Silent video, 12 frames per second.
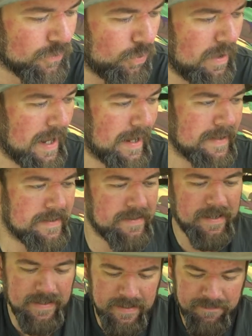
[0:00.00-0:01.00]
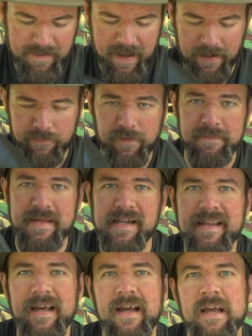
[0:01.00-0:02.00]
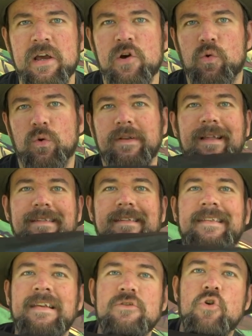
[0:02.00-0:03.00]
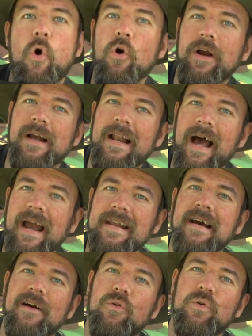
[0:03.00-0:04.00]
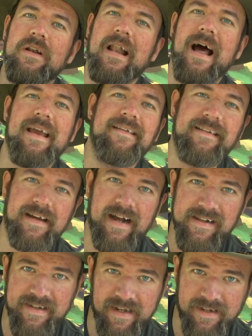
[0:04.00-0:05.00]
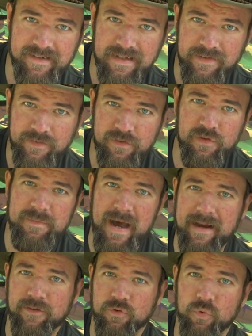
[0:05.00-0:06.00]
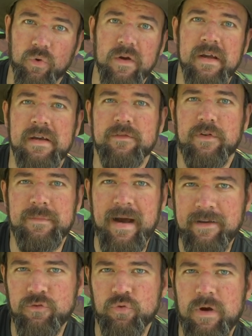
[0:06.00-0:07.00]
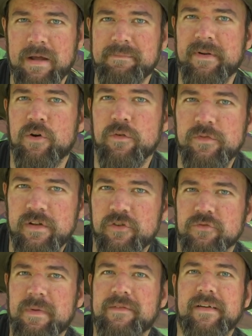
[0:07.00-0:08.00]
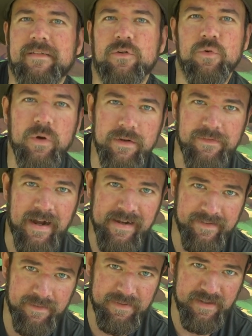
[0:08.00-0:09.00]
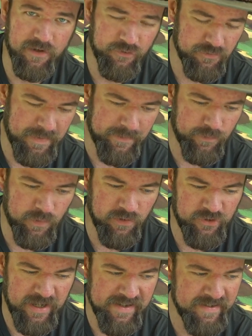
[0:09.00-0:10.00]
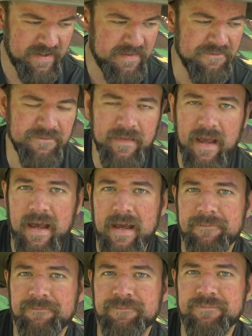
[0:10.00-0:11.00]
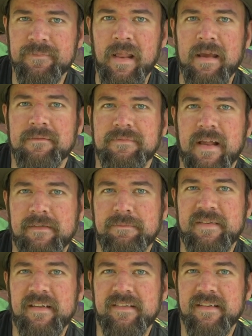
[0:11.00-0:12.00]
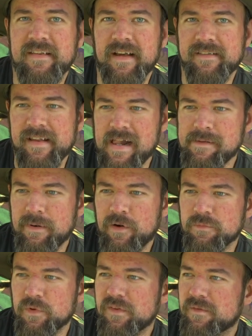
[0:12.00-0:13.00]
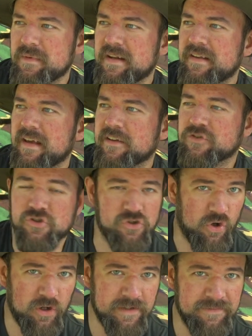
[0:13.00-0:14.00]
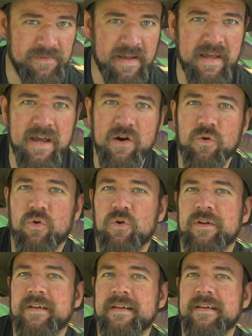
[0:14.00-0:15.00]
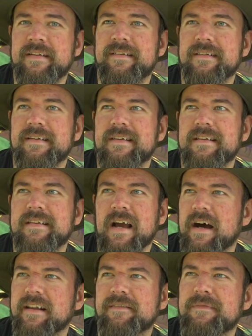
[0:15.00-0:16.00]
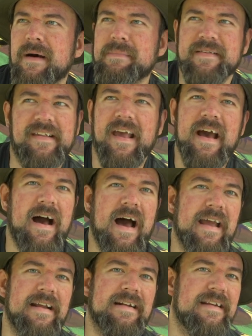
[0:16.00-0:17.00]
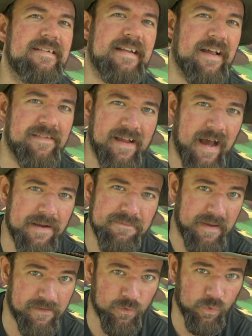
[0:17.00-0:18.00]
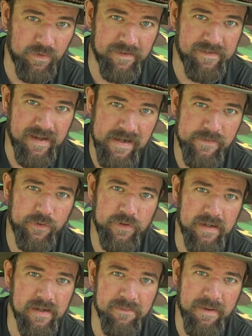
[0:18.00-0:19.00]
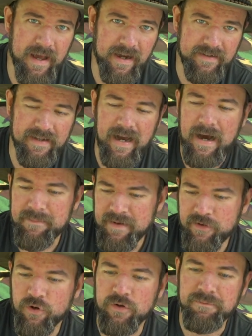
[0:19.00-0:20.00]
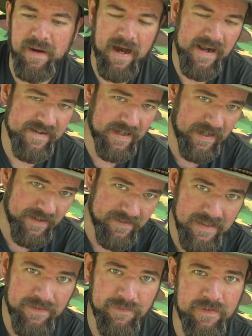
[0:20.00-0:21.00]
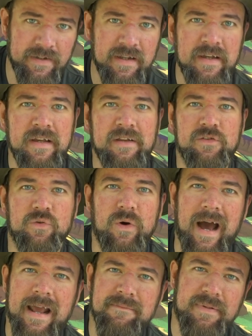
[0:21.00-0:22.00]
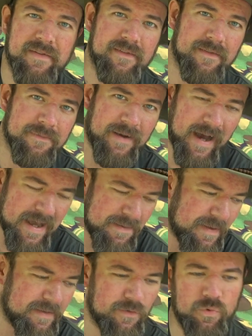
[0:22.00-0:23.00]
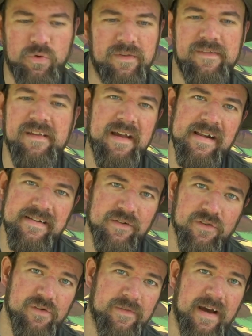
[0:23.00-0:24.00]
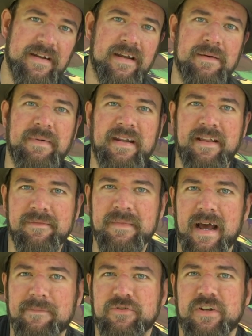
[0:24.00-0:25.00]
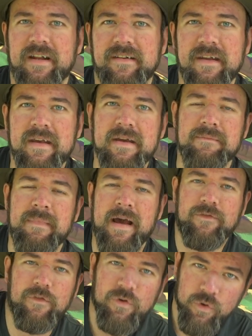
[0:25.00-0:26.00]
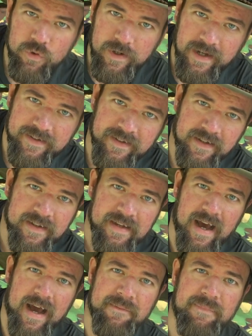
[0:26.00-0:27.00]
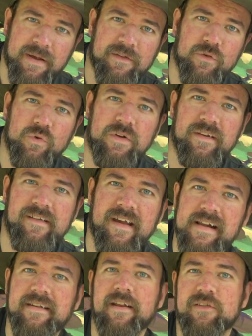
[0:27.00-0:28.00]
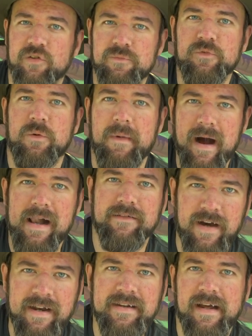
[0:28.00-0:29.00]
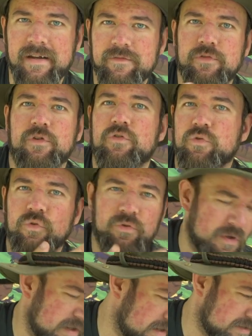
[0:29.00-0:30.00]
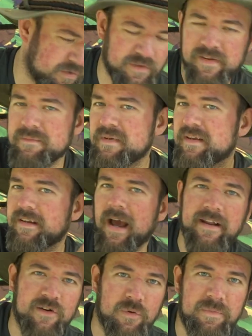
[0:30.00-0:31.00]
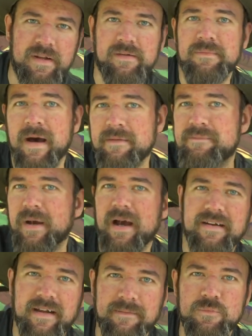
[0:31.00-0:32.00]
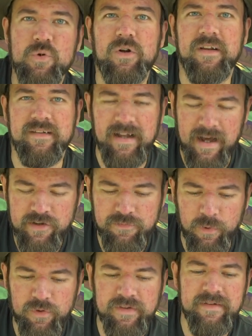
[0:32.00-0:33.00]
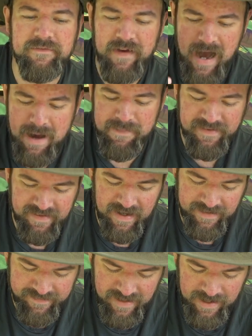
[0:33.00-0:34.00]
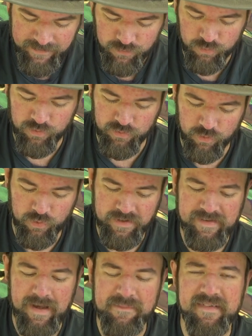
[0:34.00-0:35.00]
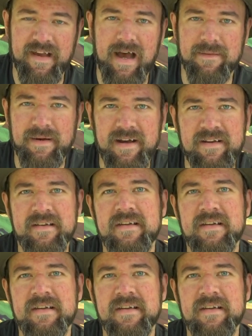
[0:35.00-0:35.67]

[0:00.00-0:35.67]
so lang in der Hilleberg-Familie. Und das ist die noch kleinere und leichtere Alternative zum Akto. Vom Akto hat man hoffentlich schon mal was gehört, weil das habe ich auch schon mal vorgestellt. Ähm, das besitze ich ja selber und muss es mir nicht erst schnochen. Und ja, das war bisher eigentlich das ein personenzelt von Hilleberg. Die haben ja noch ein paar Alternativen, so ein- bis zwei Personenzelte und so weiter, aber das mit Abstand meist verhökerte ein personenzelt zum normalen Wandern für so, so ziemlich eine komplette Bandbreite an möglichen Ansprüchen war bisher das Akto. So, und jetzt haben sie aber